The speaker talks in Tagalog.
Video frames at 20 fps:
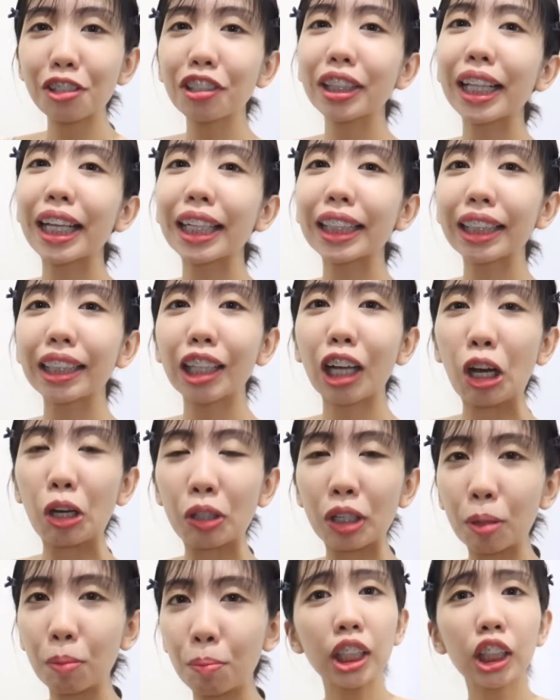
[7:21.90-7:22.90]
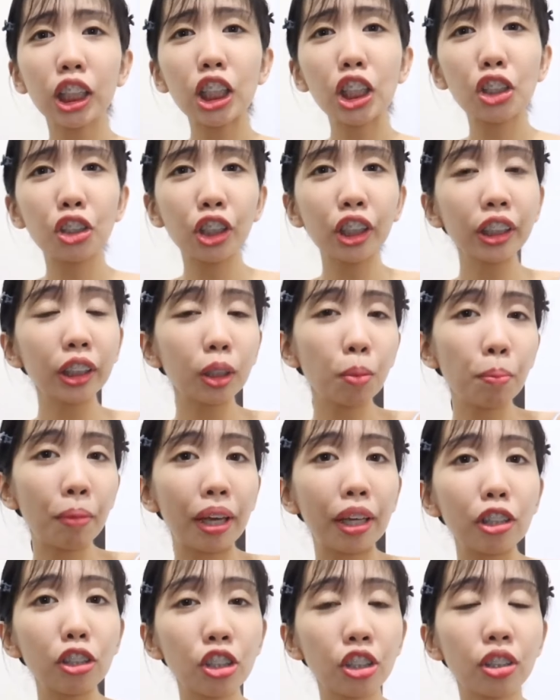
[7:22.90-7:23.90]
nagsuot lang din ako ng
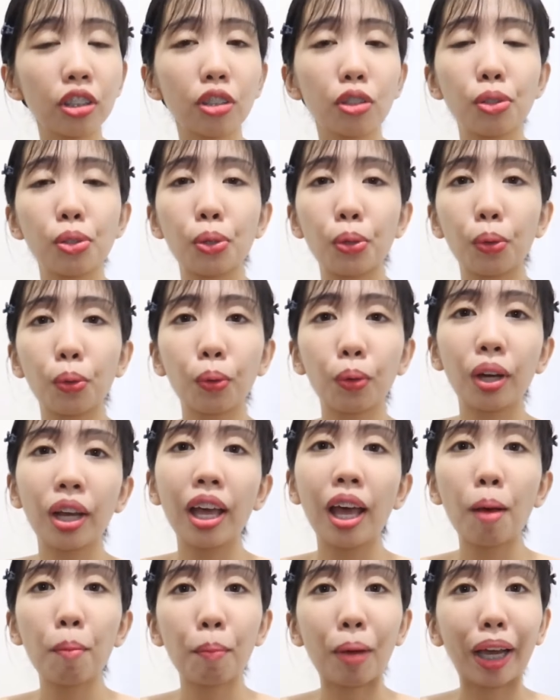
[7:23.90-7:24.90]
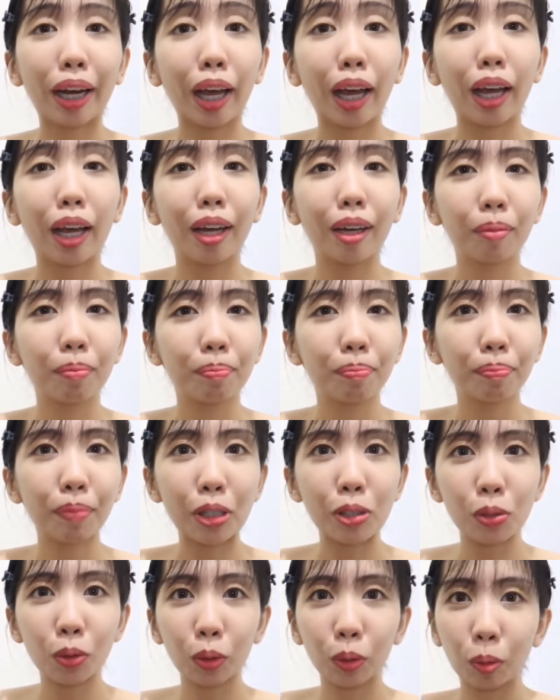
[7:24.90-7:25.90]
t-shirt na mesh. So, para
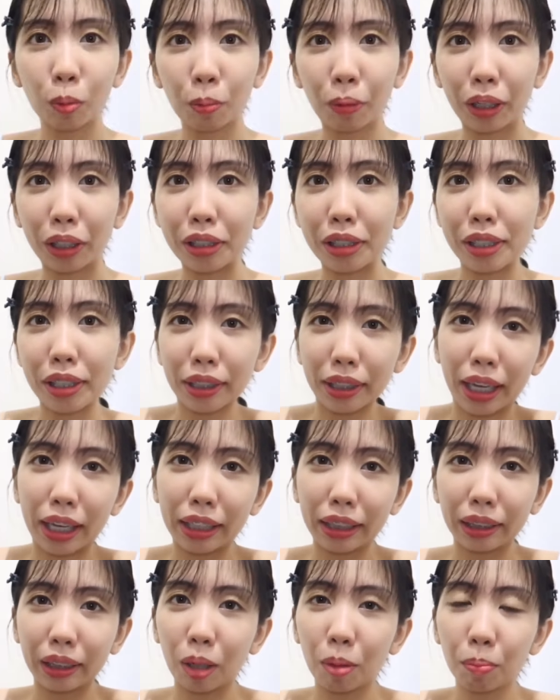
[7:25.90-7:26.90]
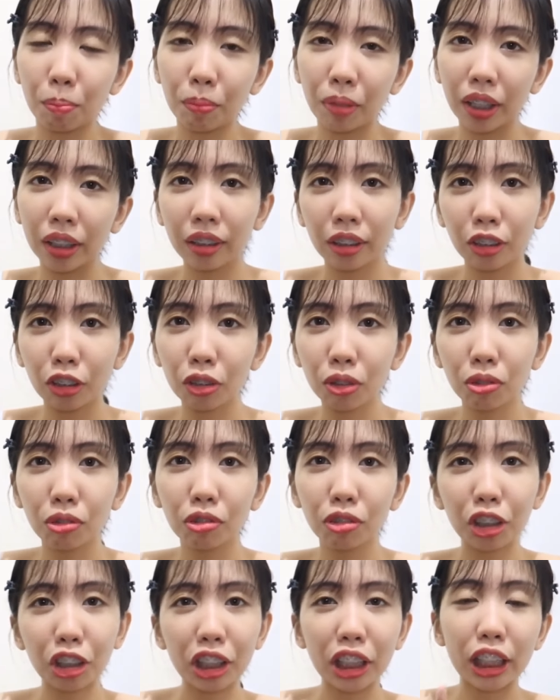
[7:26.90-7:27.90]
maisuot ko pa rin si pink top. But,
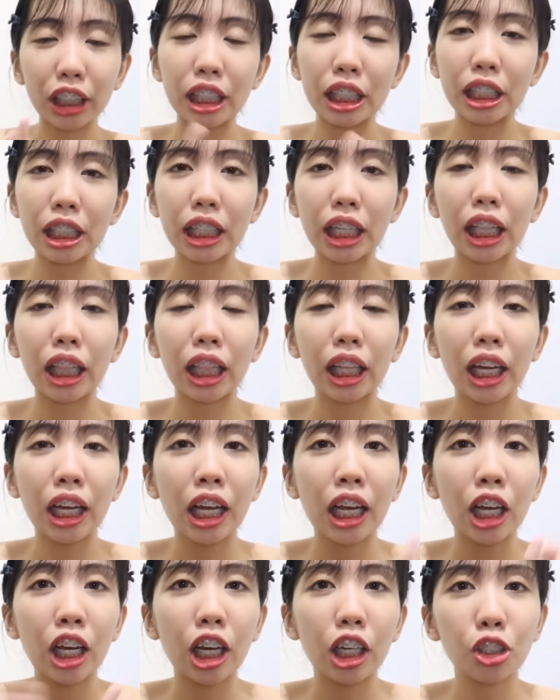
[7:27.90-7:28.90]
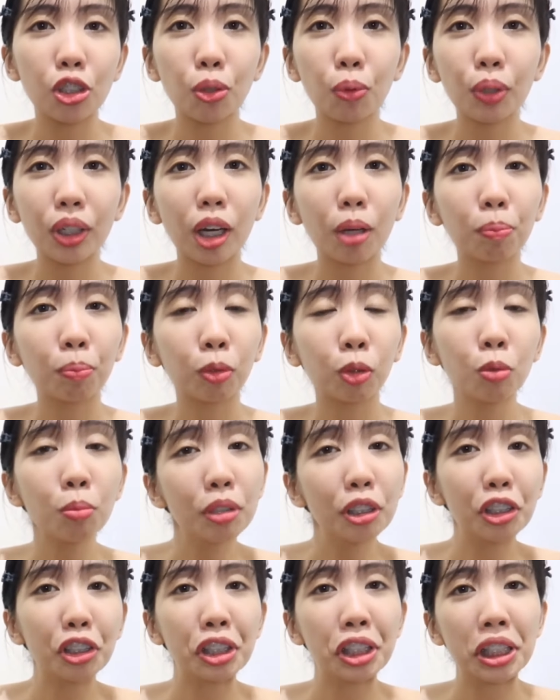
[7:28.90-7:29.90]
you know, you're not still showing
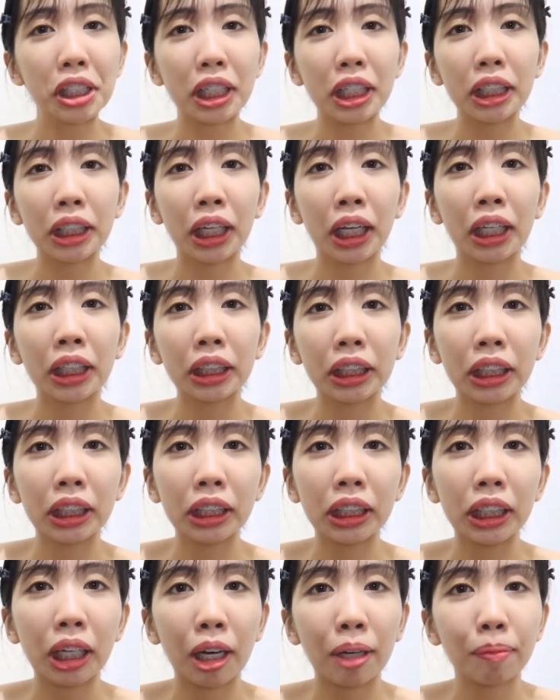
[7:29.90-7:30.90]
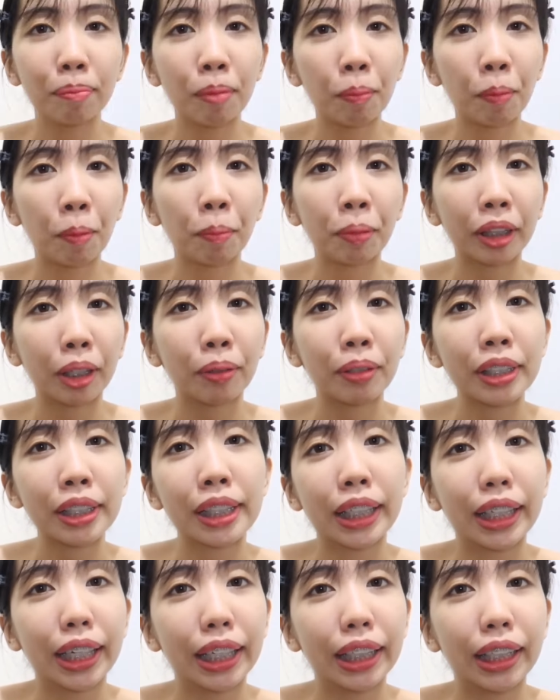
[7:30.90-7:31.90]
up too much skin at hindi ka
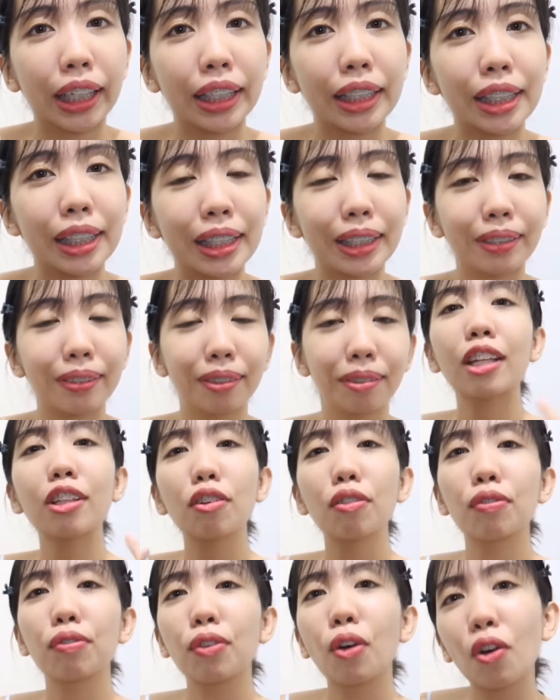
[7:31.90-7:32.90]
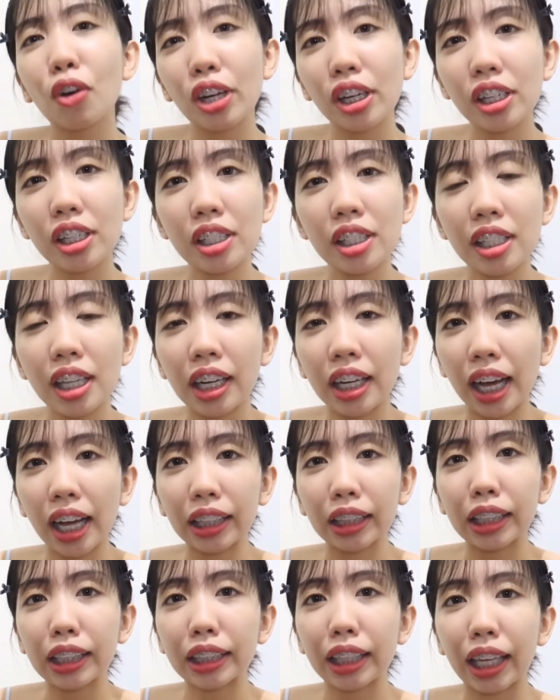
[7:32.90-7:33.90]
mapapatawag sa kailan. So, and of course,
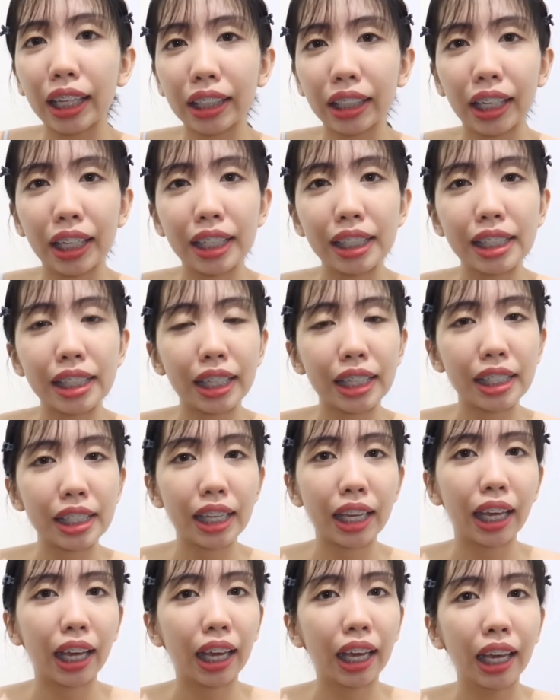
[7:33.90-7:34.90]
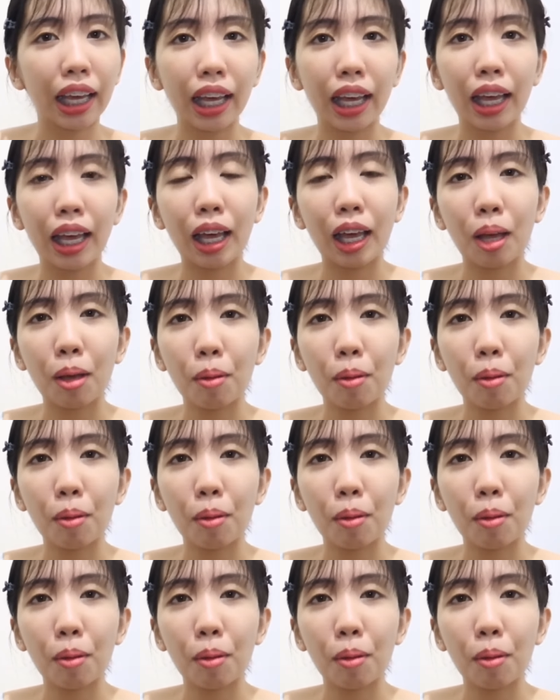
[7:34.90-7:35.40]
ang ating necklace kasi